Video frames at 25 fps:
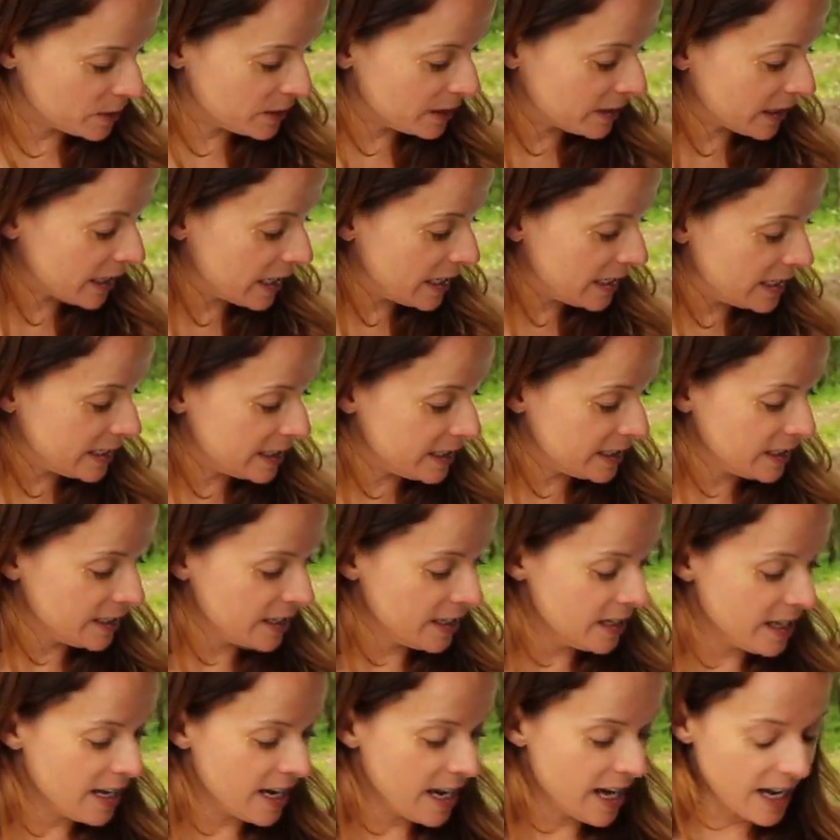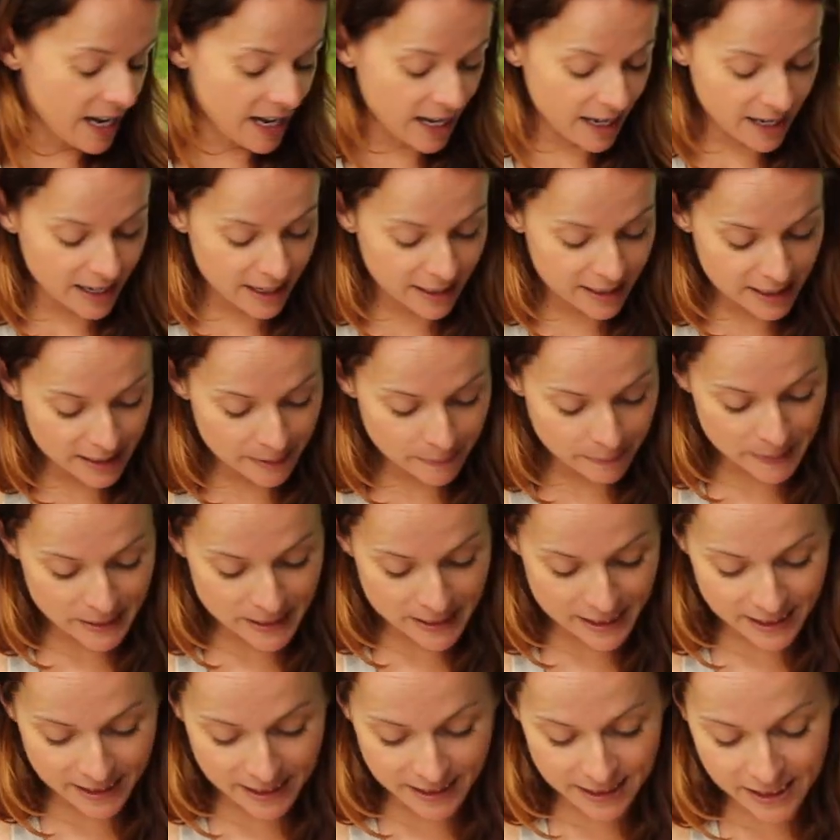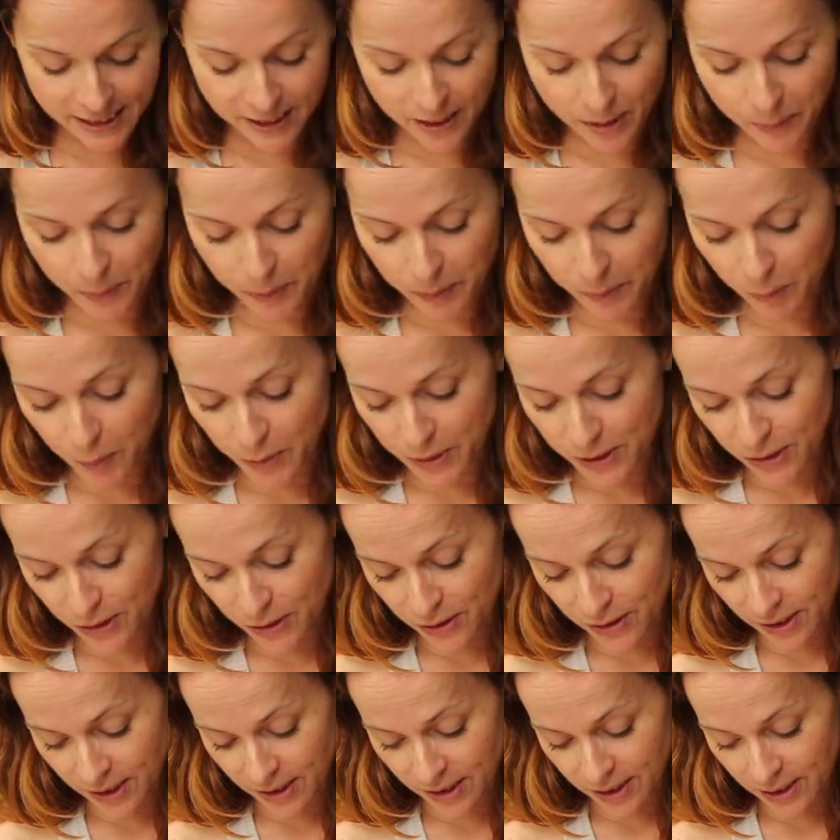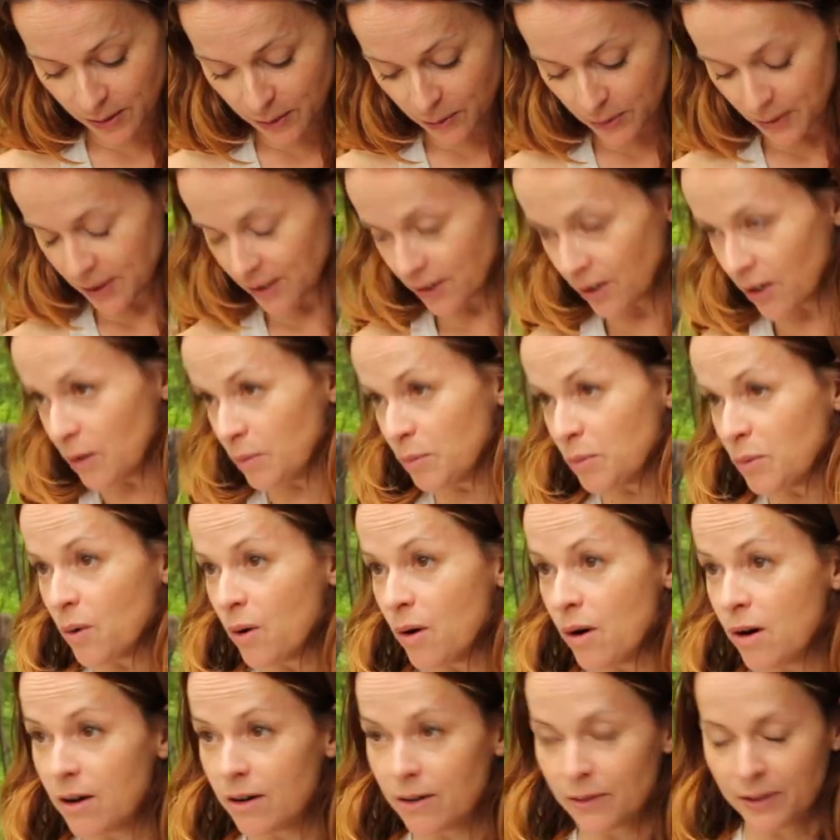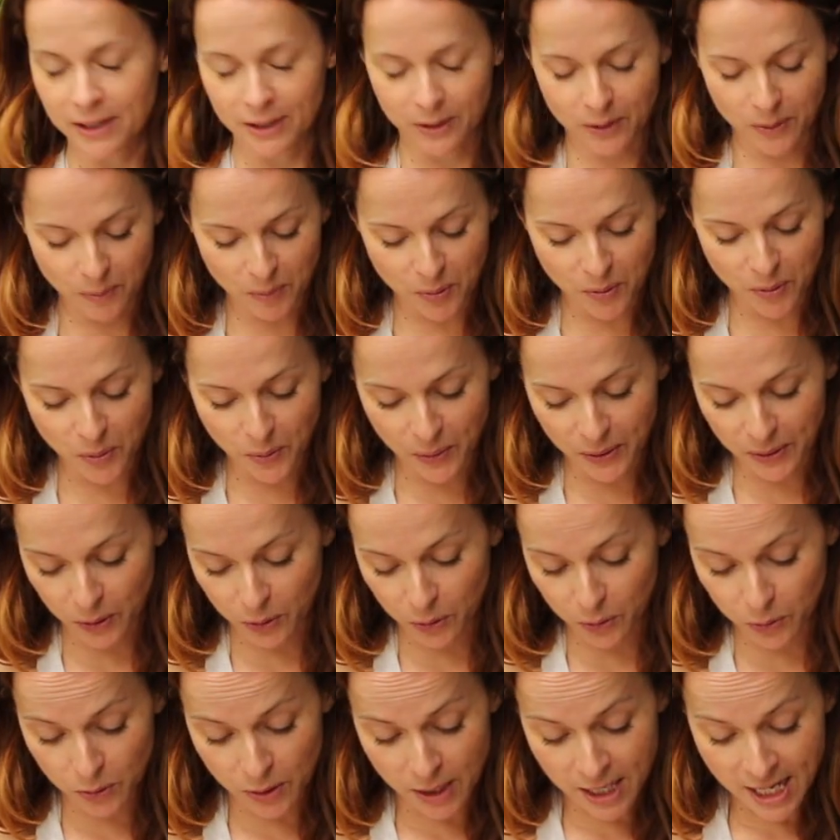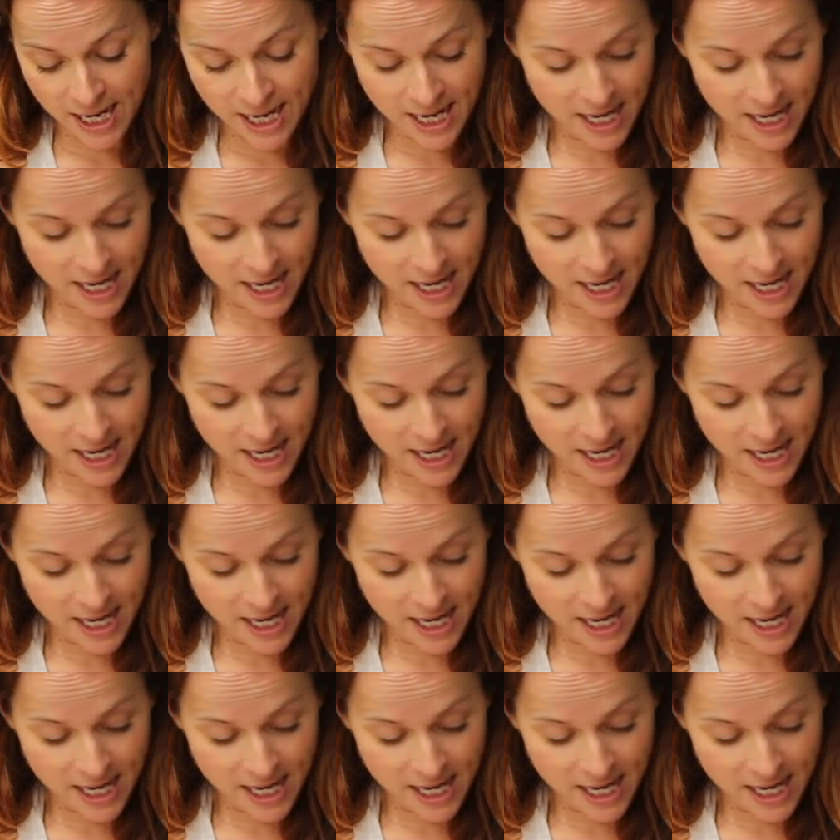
On est allé à l'épicerie, il n'y a pas de poissonnerie, on est dans le bois, on est un peu loin de tout.